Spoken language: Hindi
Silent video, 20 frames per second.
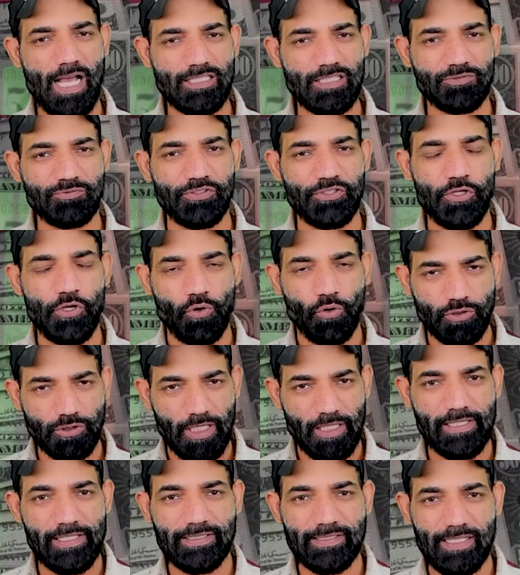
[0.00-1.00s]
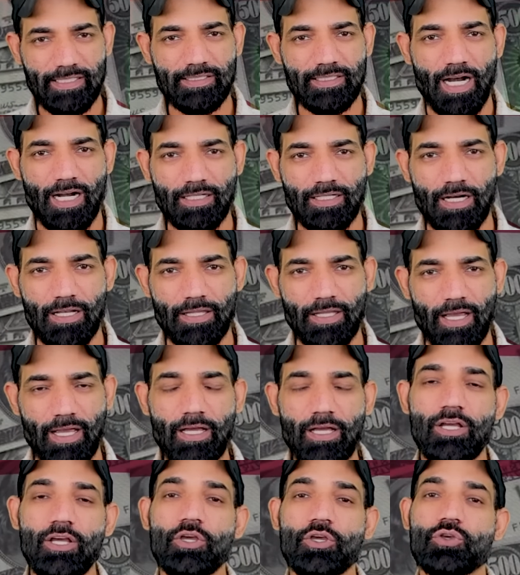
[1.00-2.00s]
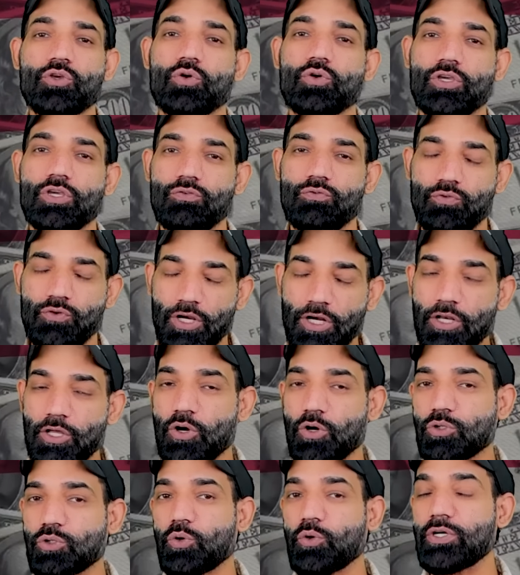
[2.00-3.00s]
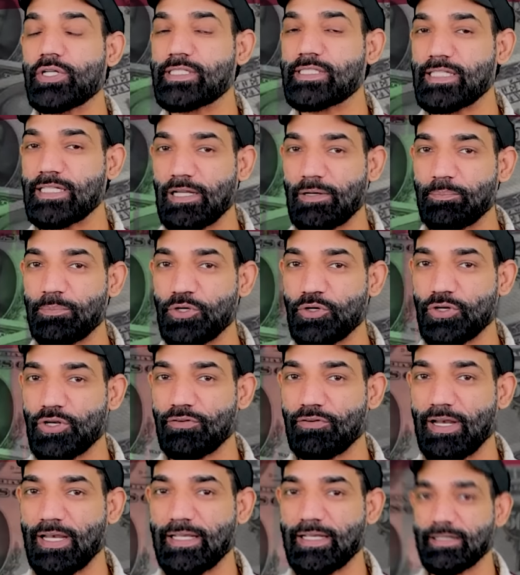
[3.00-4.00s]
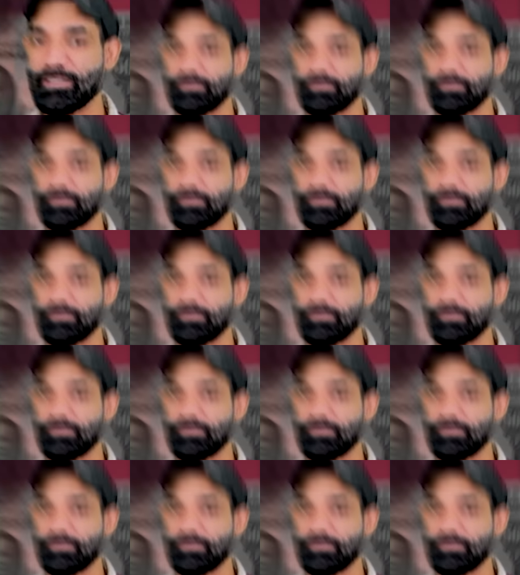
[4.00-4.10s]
गाइज आज इस वीडियो को जल्दी से स्टार्ट करते हैं क्योंकि वीडियो थोड़ी सी लंबी होने वाली